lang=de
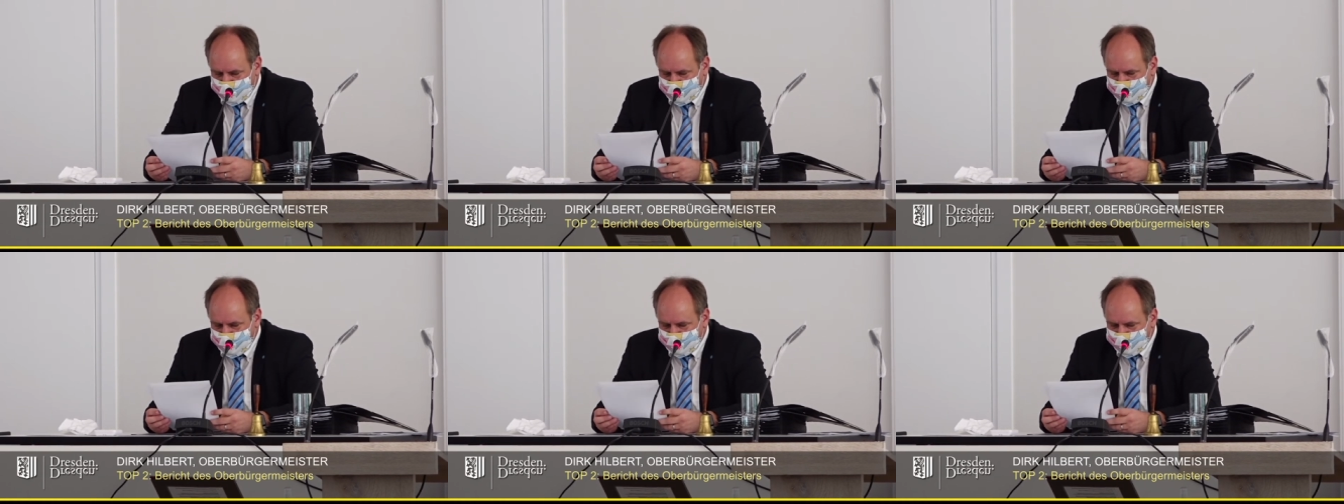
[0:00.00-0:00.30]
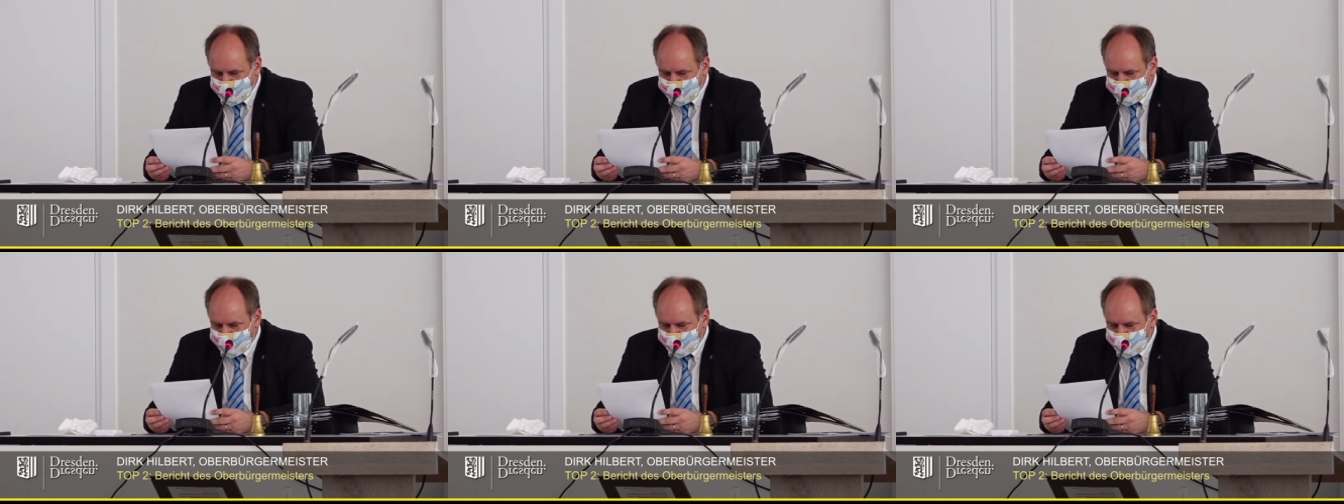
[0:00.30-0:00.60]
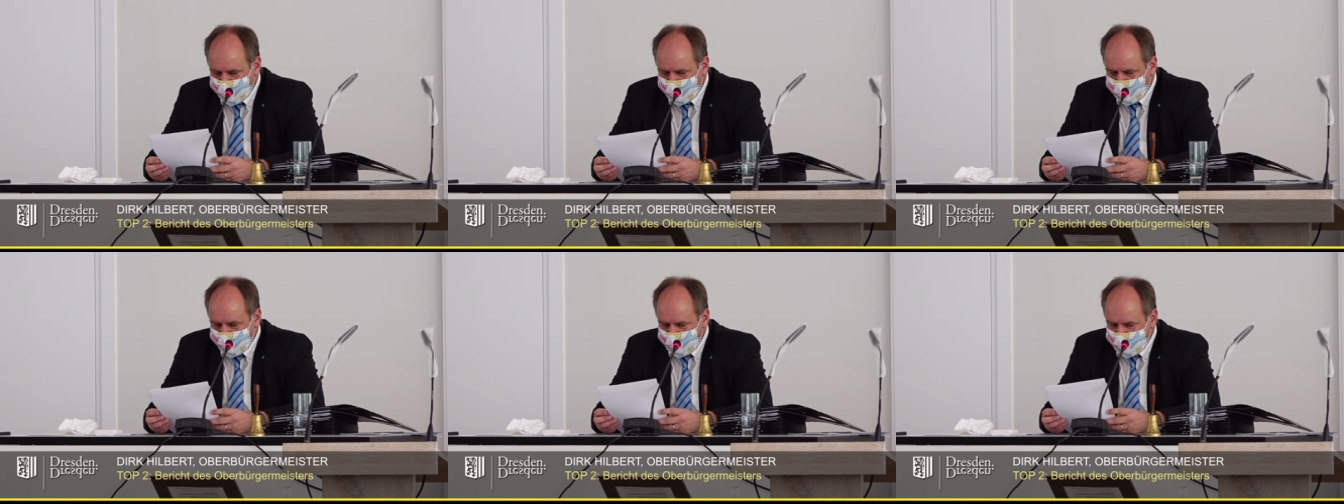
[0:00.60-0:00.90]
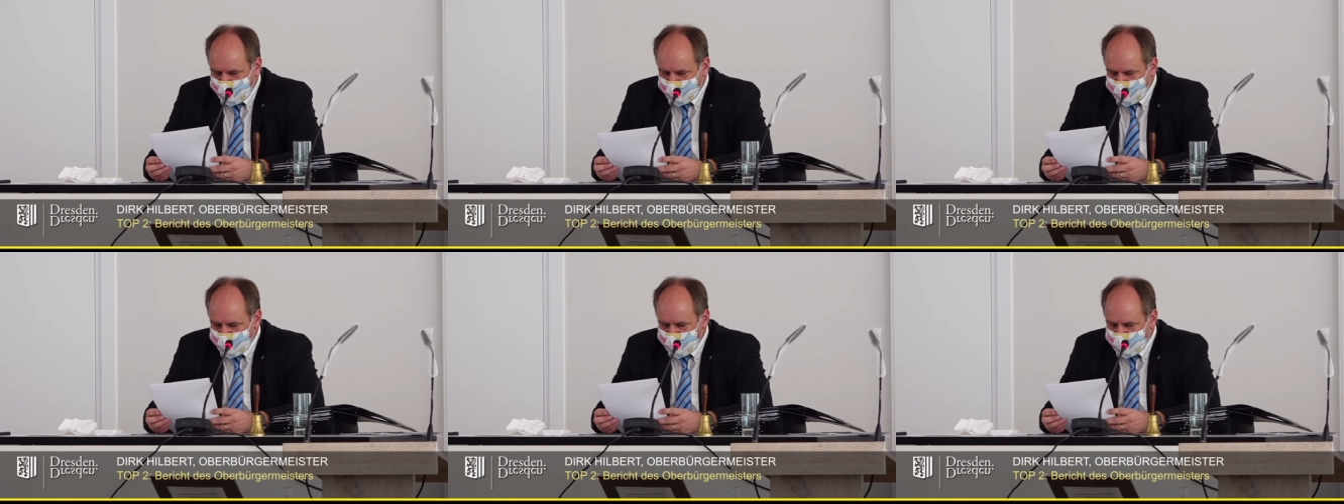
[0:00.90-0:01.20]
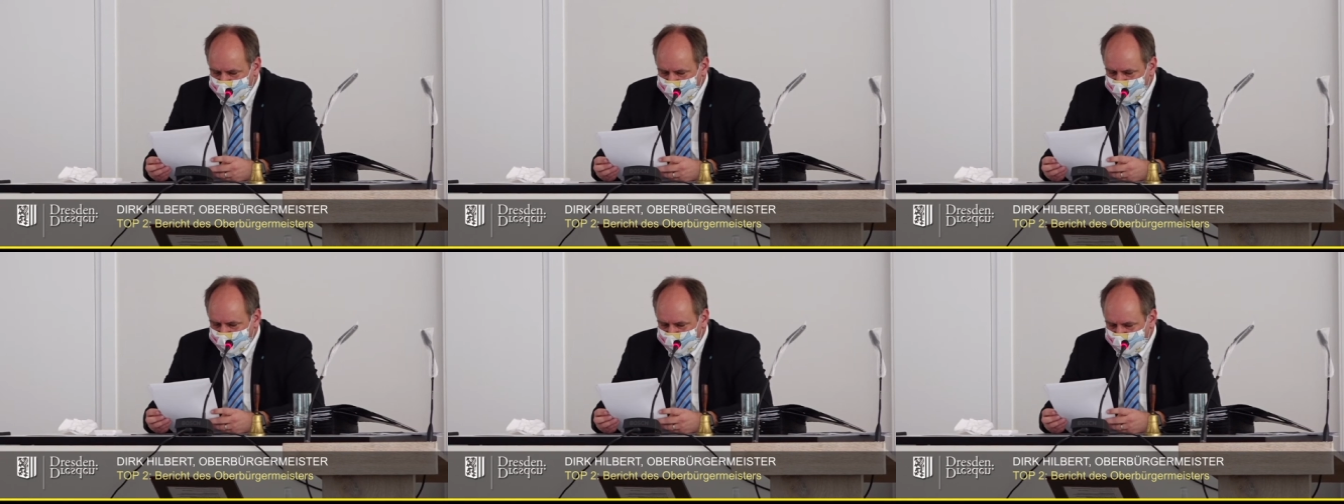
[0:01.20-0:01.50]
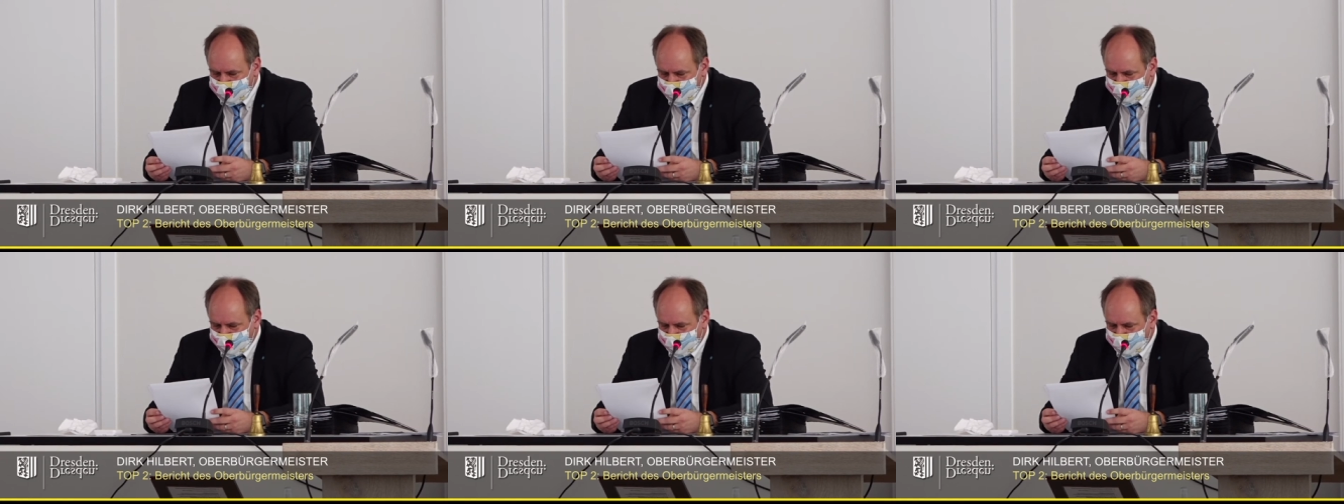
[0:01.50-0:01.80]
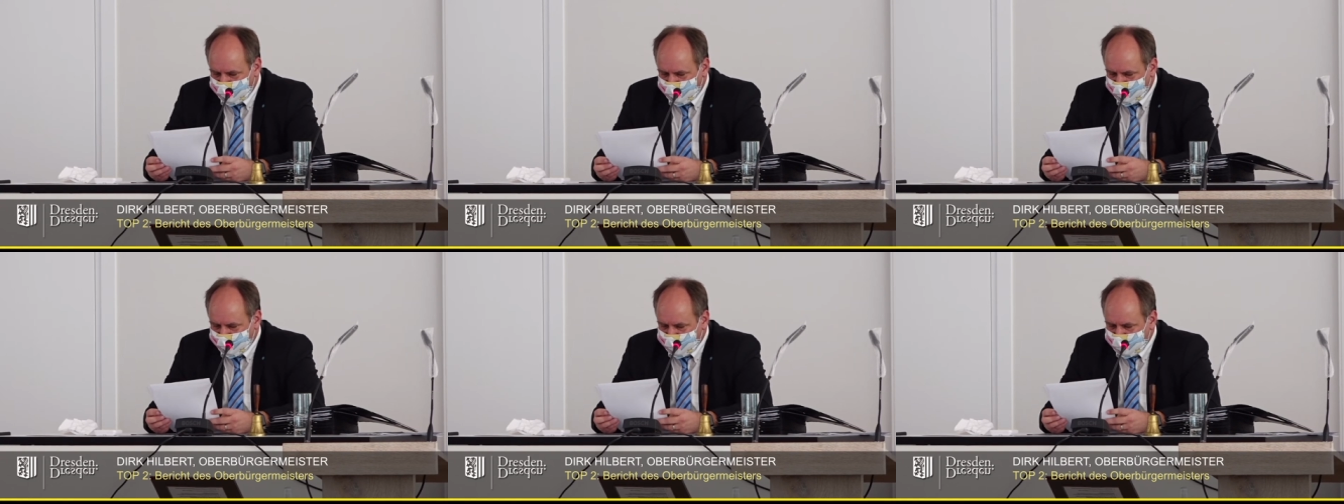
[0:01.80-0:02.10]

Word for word: Kitas das dominierende Thema.